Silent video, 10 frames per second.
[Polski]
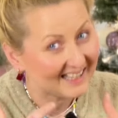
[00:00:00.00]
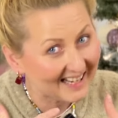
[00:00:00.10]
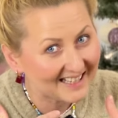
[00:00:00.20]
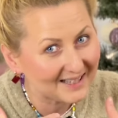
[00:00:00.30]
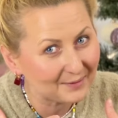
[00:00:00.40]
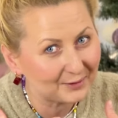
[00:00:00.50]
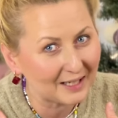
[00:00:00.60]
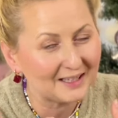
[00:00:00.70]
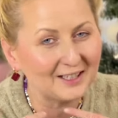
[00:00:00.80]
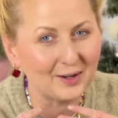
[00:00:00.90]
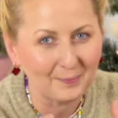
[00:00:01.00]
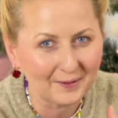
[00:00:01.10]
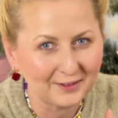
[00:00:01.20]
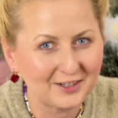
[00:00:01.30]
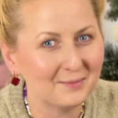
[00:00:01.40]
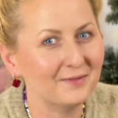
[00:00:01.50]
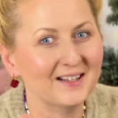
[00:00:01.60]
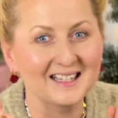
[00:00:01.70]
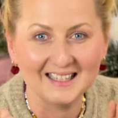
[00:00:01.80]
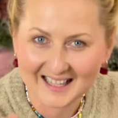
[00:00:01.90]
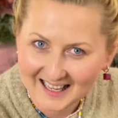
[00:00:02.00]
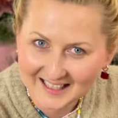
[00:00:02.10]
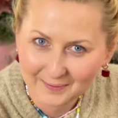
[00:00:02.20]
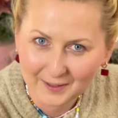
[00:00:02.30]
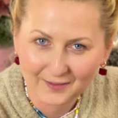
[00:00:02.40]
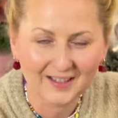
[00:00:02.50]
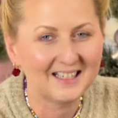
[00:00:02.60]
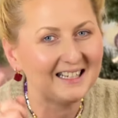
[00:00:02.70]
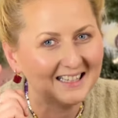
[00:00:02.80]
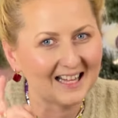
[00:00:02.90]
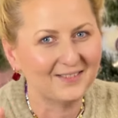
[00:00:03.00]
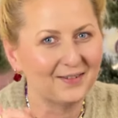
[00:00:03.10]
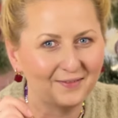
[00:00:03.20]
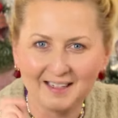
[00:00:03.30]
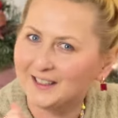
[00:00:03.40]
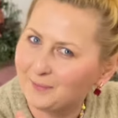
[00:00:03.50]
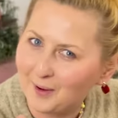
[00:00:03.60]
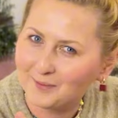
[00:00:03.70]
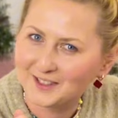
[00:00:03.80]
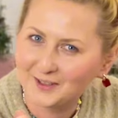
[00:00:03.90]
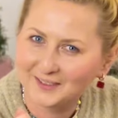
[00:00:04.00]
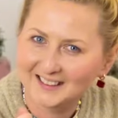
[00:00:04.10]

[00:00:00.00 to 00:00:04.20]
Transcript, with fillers: ja jestem tutaj tylko po to, żeby Was zainspirować i dać Wam fajny pomysł.